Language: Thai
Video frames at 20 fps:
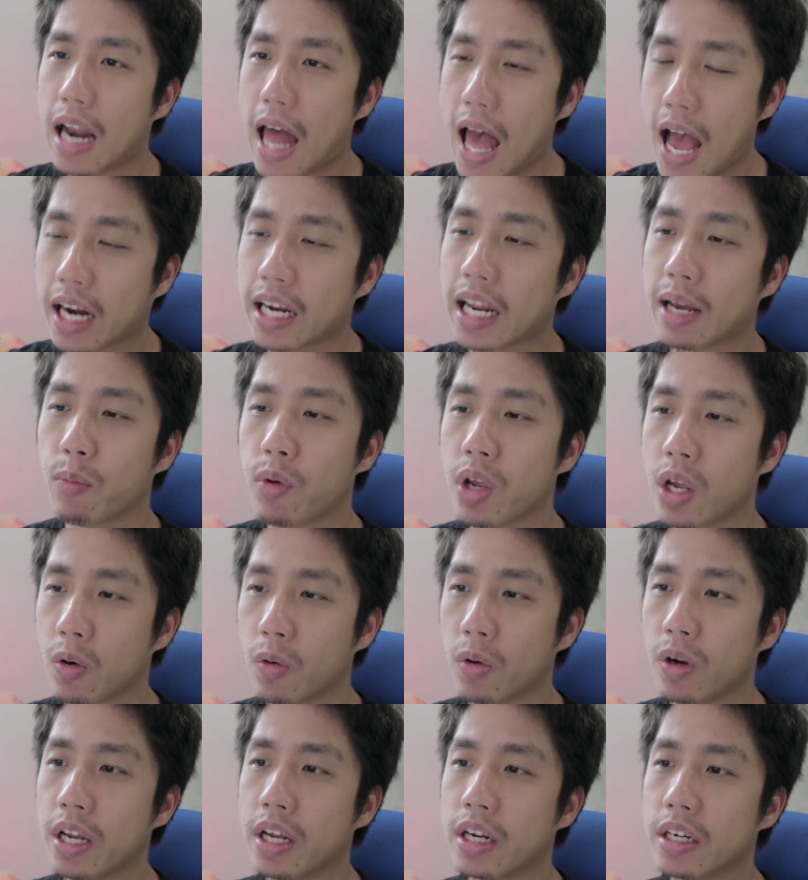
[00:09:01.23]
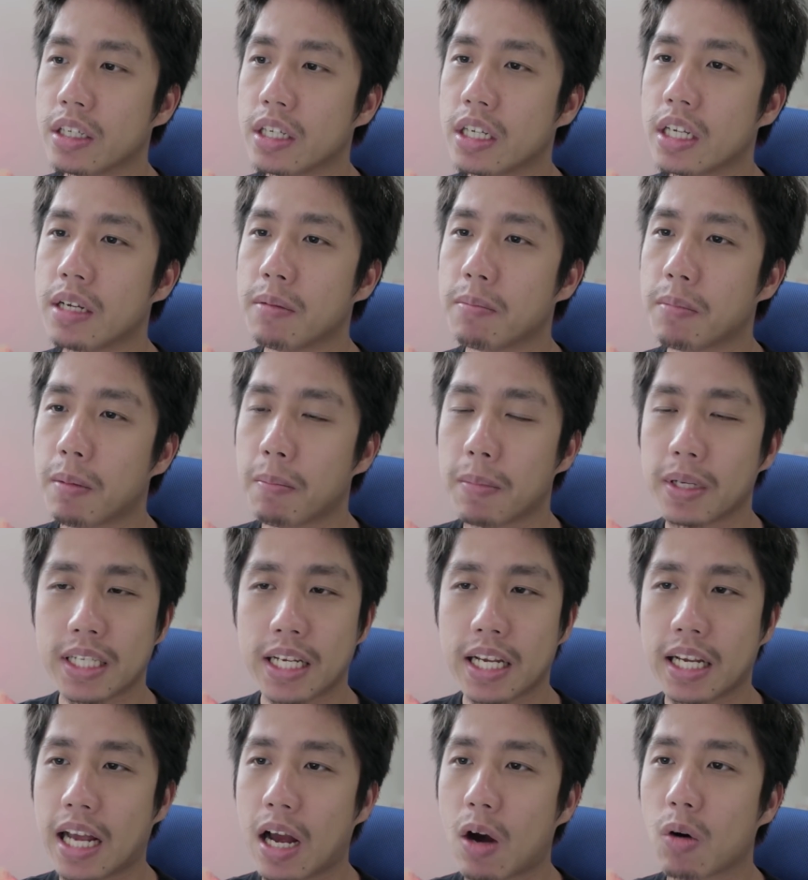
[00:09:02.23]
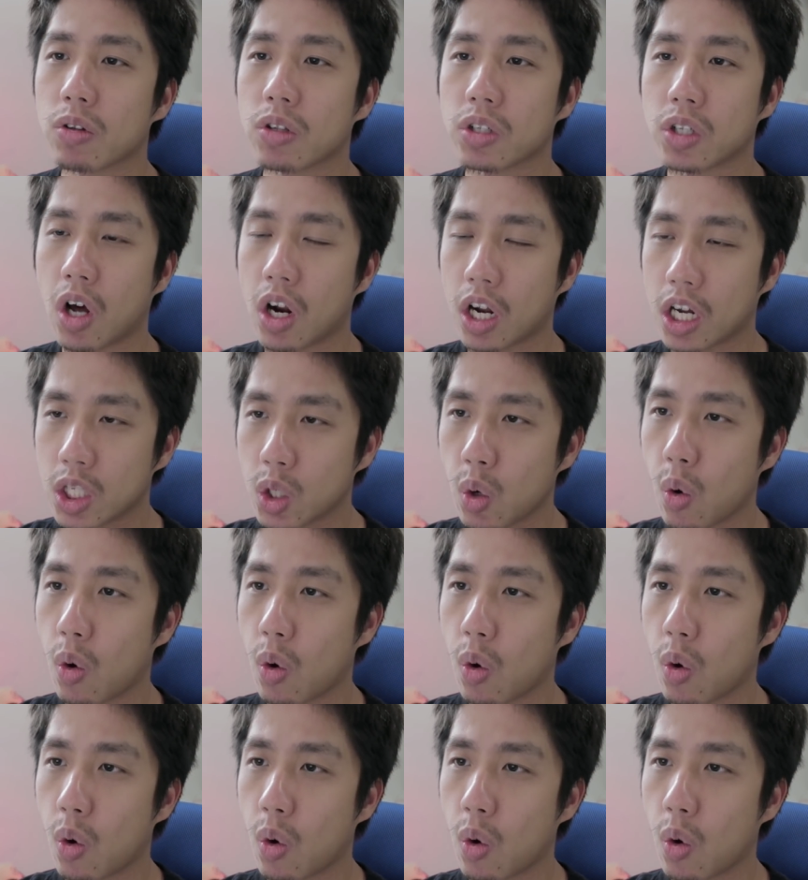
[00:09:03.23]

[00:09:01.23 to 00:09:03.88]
ร่างเด็กผู้หญิงคนหนึ่งที่มันไม่ใช่เงาสะท้อนกระ